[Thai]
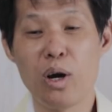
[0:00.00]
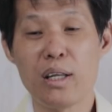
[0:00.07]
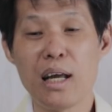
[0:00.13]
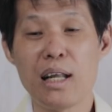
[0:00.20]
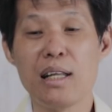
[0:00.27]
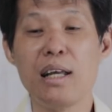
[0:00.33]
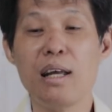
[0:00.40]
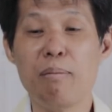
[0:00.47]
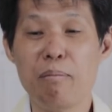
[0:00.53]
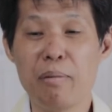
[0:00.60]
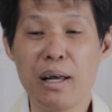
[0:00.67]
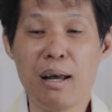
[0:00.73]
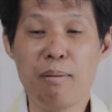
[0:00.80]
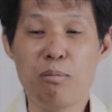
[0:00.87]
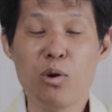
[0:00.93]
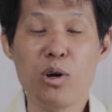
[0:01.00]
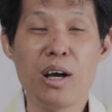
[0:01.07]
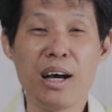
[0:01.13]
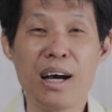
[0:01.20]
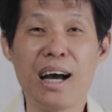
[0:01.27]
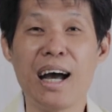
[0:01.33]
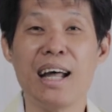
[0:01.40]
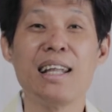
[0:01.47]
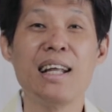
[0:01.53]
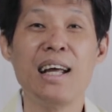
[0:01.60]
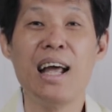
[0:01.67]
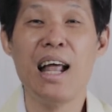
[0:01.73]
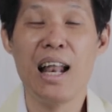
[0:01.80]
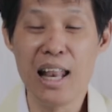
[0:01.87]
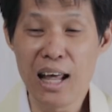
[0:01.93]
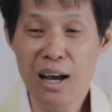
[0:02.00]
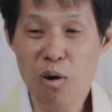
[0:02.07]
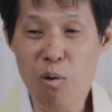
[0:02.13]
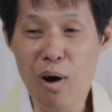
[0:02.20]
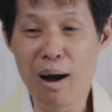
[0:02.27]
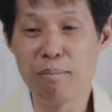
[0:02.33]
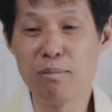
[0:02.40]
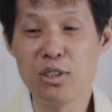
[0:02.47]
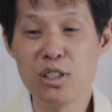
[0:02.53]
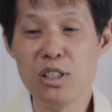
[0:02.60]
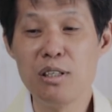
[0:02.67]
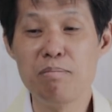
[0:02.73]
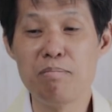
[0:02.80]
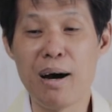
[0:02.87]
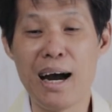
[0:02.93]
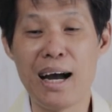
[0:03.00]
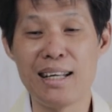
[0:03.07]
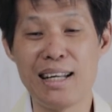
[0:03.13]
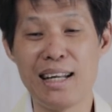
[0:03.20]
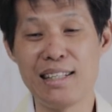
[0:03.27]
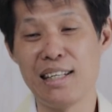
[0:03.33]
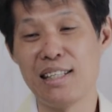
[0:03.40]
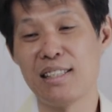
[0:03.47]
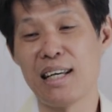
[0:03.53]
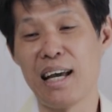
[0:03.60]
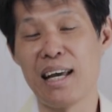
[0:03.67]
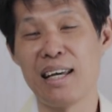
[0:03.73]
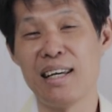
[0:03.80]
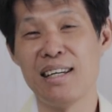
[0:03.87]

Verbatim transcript: งให้ท่านอิ่มเอมด้วยอาหารและความชื่นบานในจิตใจ